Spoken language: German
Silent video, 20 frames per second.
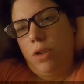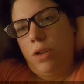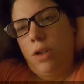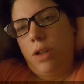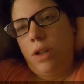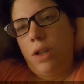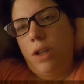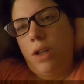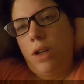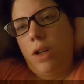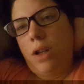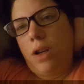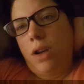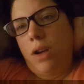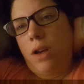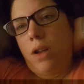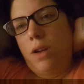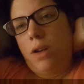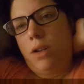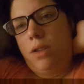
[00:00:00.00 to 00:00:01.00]
in den
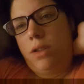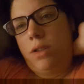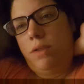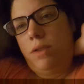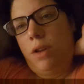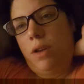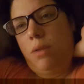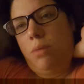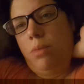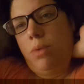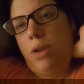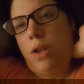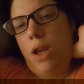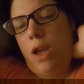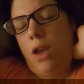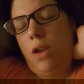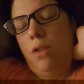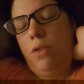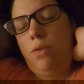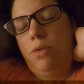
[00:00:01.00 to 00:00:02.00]
Kindergarten, das ist ja
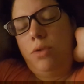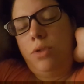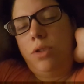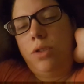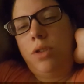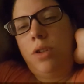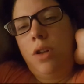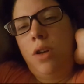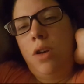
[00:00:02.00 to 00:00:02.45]
bedenkenlos.